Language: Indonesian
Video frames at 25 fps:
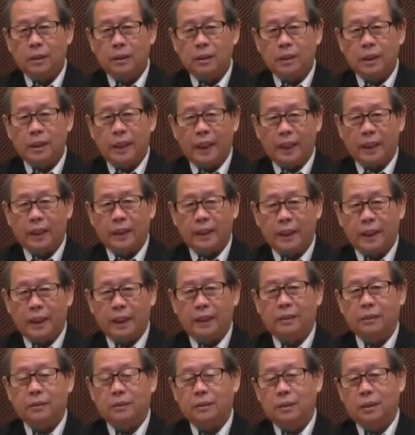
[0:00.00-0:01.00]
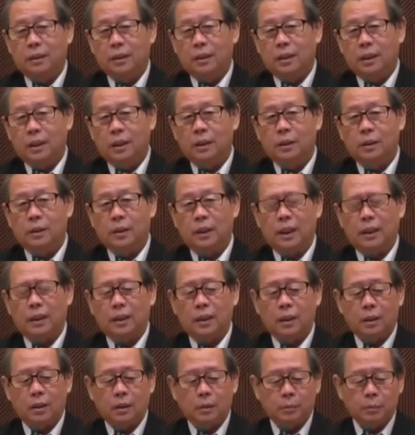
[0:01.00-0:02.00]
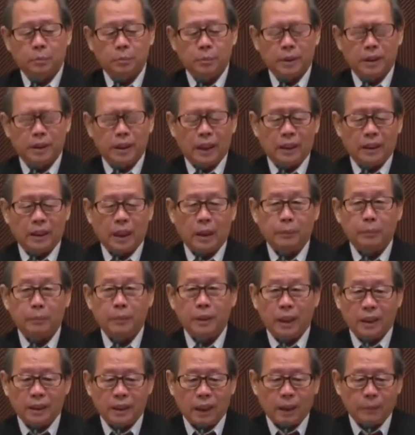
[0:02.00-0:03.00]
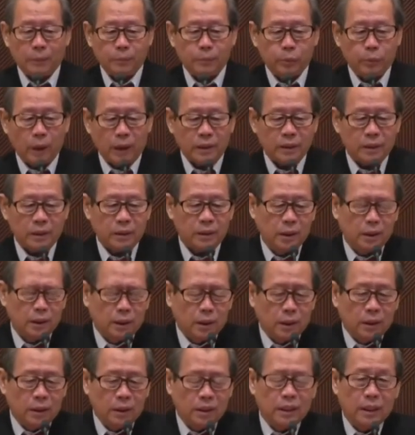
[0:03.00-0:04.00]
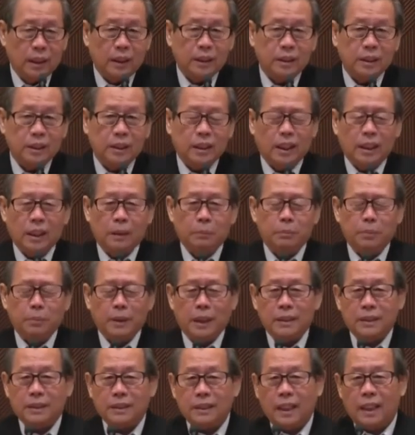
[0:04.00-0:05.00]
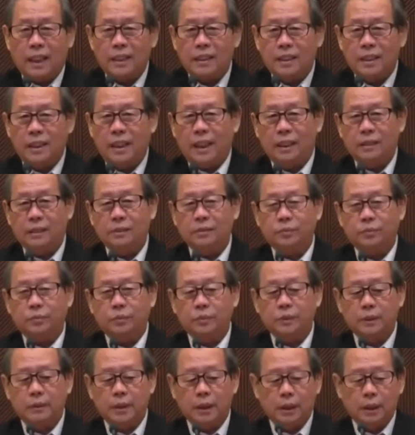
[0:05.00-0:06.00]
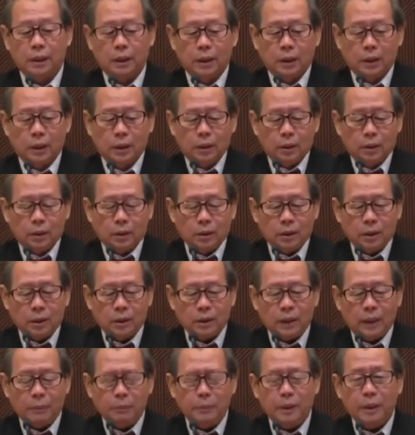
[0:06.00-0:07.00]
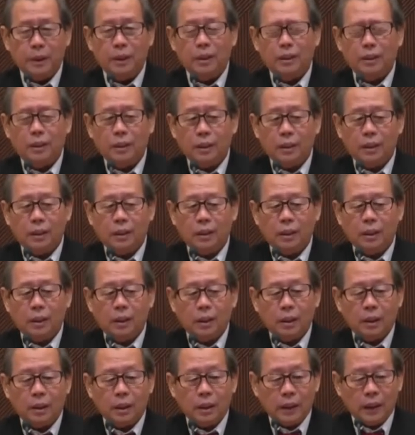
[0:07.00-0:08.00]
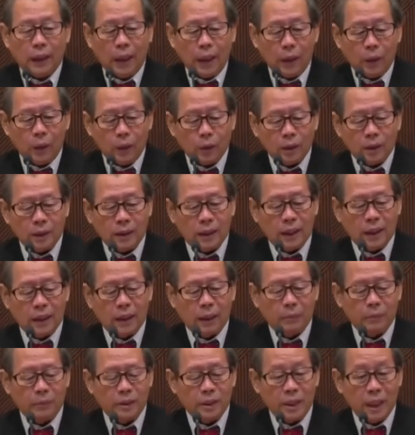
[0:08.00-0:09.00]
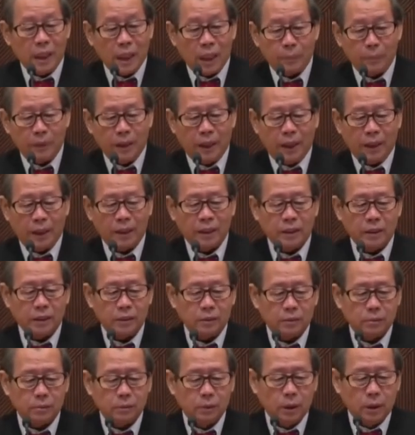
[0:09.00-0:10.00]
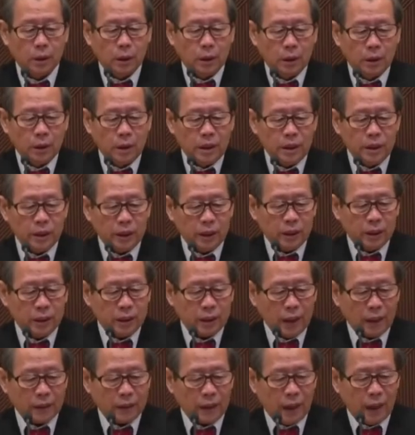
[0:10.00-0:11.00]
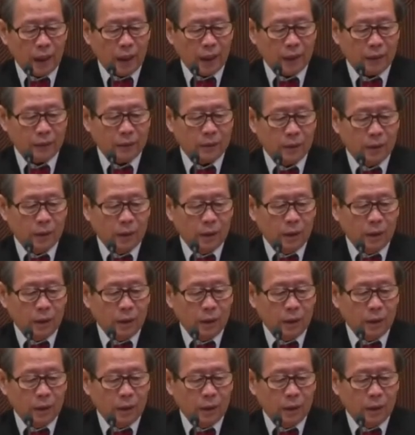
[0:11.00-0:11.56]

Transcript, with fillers: geng-geng, itulah binatang-binatang buas. Dia tidak ada belas kasihan. Nah, tetapi kalau di dalam Yeremia ini, di sini dikatakan